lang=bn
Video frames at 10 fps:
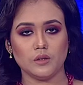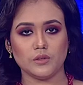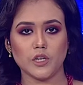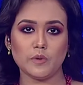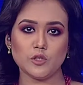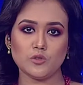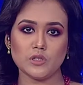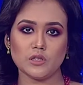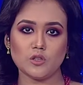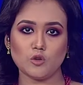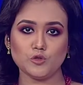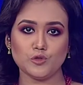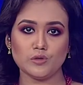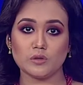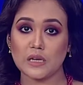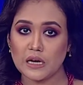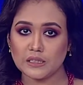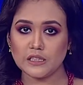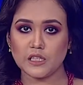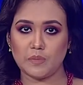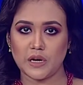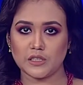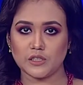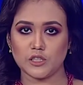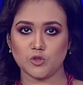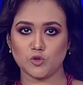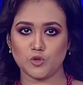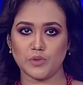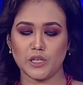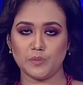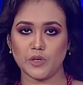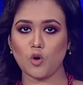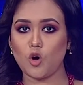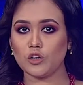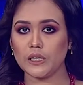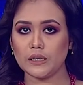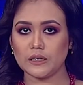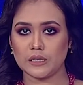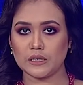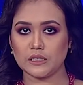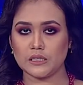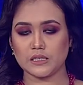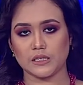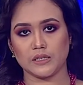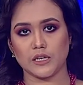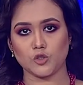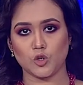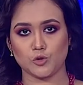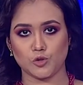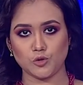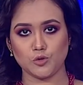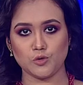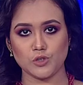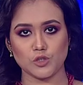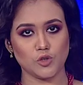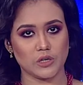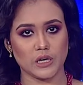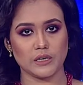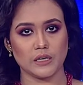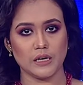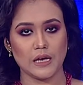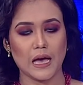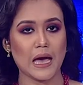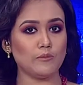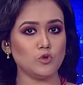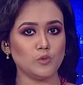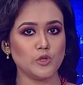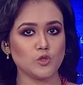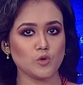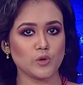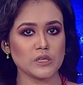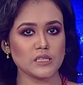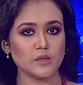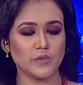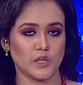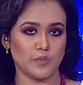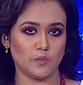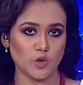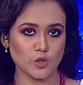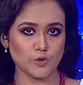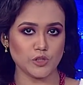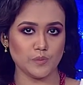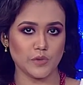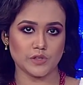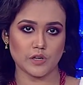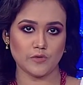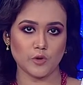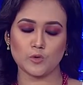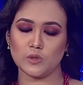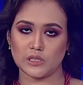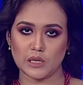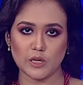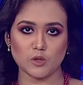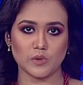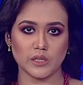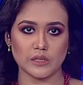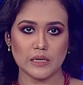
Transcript: নির্বাচনে যাতে অংশ না নিতে পারে সেজন্য বিএনপির অনেক নেতাকে সাজা দেওয়ার ষড়যন্ত্র করছে সরকার এমন অভিযোগ করেছেন বিএনপি মহাসচিব মির্জা ফখরুল ইসলাম আলমগীর